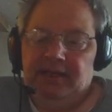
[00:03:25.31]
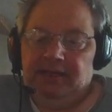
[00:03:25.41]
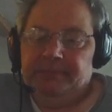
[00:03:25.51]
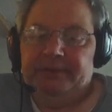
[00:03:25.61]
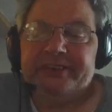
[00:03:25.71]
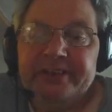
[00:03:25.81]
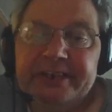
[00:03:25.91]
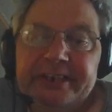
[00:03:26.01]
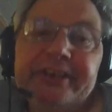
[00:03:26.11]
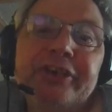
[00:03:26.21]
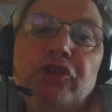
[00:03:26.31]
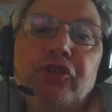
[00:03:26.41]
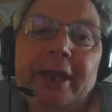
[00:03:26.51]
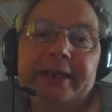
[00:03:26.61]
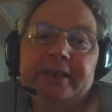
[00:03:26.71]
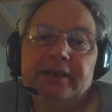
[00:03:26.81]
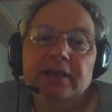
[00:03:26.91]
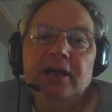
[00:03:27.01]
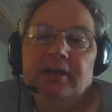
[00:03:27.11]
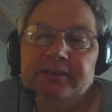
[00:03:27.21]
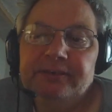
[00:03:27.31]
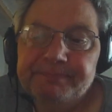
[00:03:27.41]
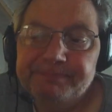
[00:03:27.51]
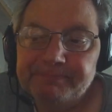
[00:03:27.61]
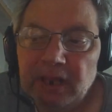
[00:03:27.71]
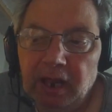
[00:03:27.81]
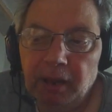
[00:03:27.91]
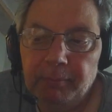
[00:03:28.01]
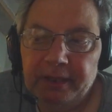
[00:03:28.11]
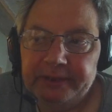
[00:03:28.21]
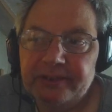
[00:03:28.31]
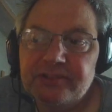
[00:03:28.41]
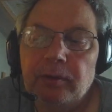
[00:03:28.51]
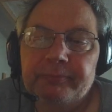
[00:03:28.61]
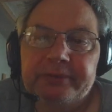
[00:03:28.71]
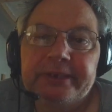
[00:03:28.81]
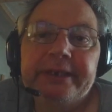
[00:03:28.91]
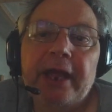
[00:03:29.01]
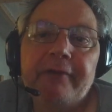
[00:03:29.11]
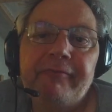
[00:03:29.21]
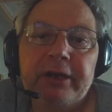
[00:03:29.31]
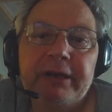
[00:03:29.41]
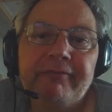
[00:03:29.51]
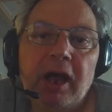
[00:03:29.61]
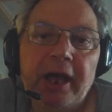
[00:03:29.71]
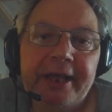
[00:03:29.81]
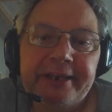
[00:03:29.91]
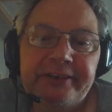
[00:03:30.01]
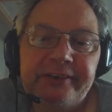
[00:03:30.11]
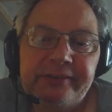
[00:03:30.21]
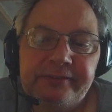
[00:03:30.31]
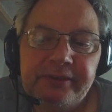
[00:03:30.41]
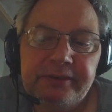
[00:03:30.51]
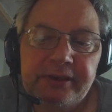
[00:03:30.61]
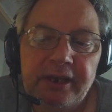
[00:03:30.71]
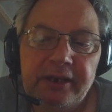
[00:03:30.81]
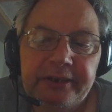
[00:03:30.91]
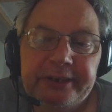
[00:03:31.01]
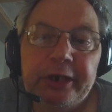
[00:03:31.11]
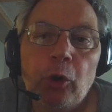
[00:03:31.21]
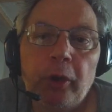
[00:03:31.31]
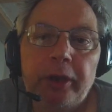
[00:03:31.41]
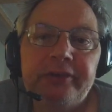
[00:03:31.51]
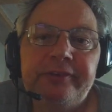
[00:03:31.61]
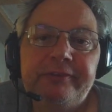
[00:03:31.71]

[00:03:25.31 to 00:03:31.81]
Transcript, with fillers: Bitte nicht erschrecken, aber jetzt kommt die volle Wahrheit. Äh, ihr hört,